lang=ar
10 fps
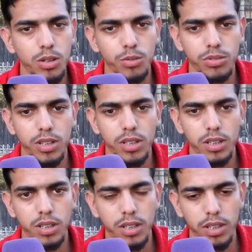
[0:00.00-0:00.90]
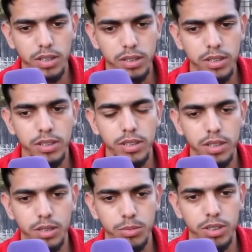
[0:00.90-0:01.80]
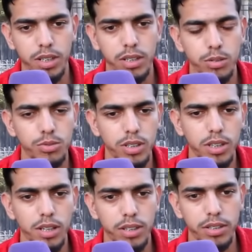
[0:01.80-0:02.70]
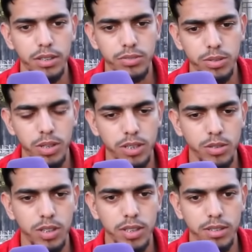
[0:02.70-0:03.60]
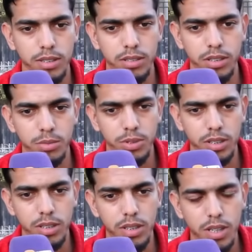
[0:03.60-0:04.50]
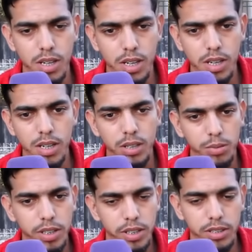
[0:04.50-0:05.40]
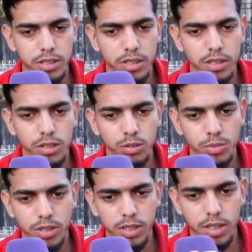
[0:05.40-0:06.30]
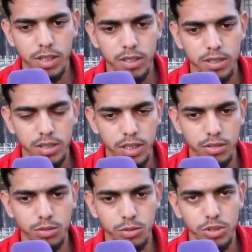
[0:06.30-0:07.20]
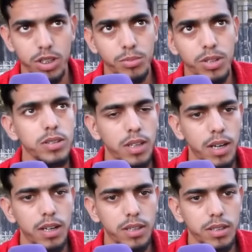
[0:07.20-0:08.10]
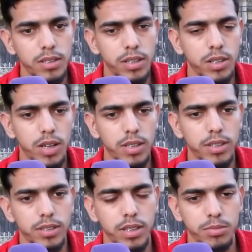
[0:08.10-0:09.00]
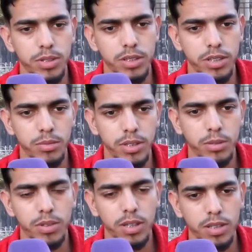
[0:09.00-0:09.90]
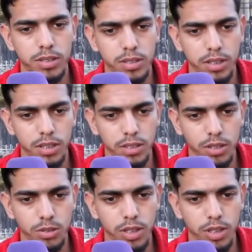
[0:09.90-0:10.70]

كنا آه يعني الخميس آه كنا تلاقينا في الصباح كانت واحد الحصه تدريبيه بقياده عمر الثقل رئيس نجم الشمال اه كانت عندنا واحد الحصه تما تدريبيه مع الصديق ديالو